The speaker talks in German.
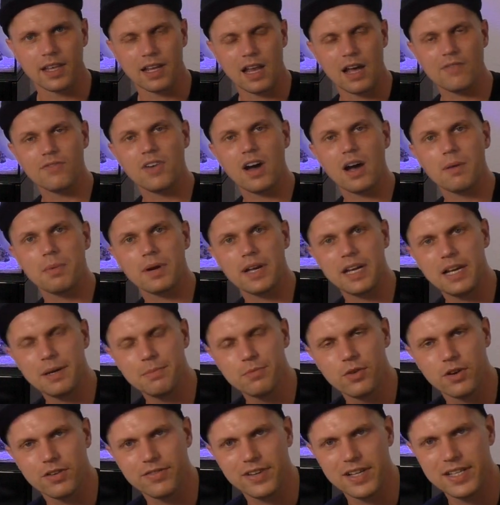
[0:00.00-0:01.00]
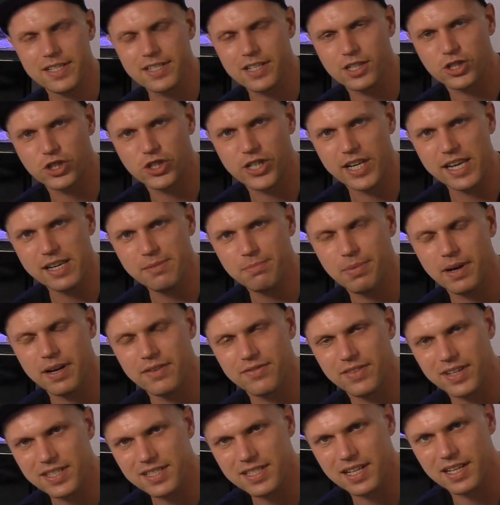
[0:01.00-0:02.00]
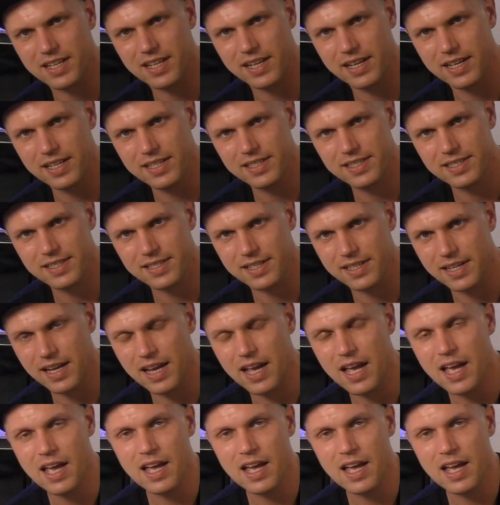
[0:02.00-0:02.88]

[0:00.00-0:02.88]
Dann haben wir aber eben noch festgestellt bei den Wassertests,